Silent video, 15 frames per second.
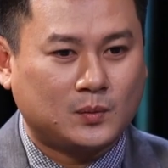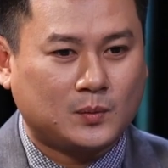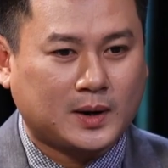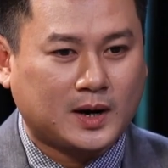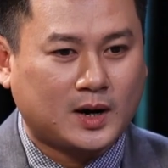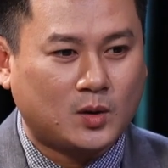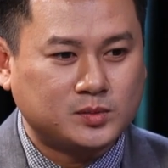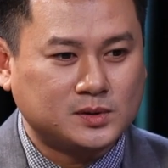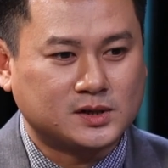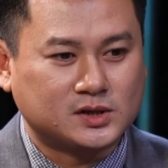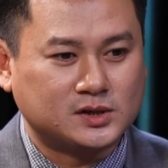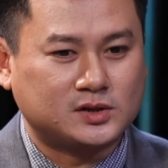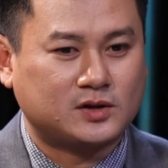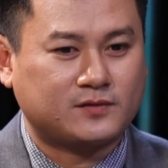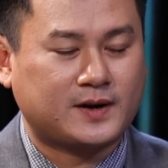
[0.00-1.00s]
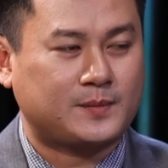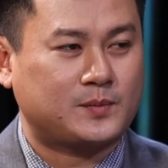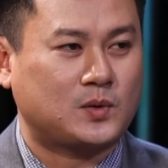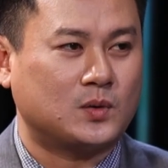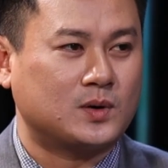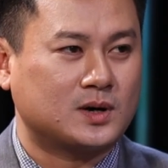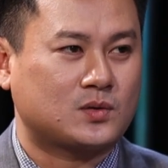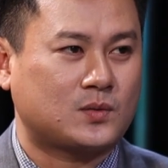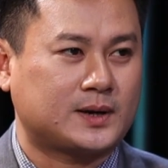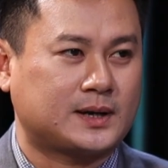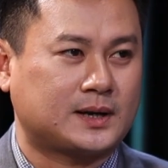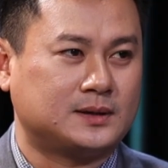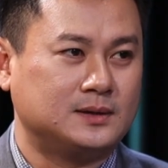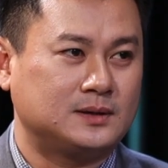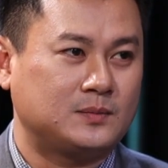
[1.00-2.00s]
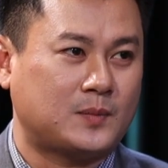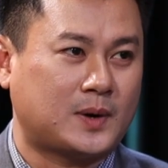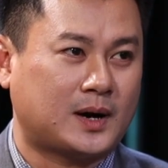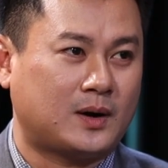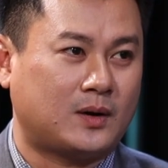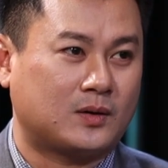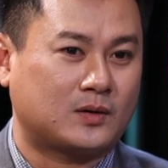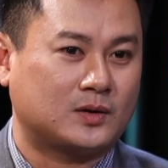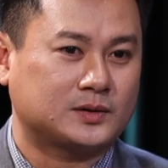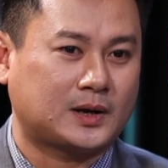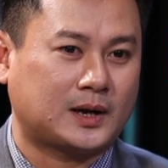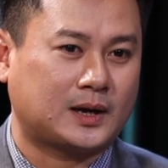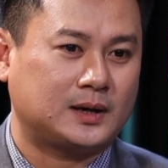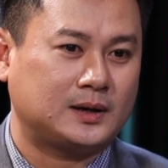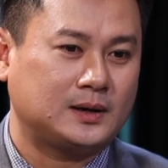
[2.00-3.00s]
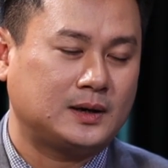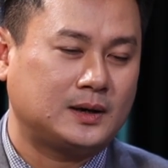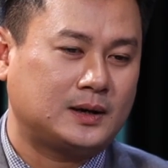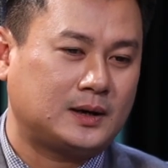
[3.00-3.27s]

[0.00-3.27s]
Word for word: mà không được sự cho phép của cơ quan nhà nước mà họ có thể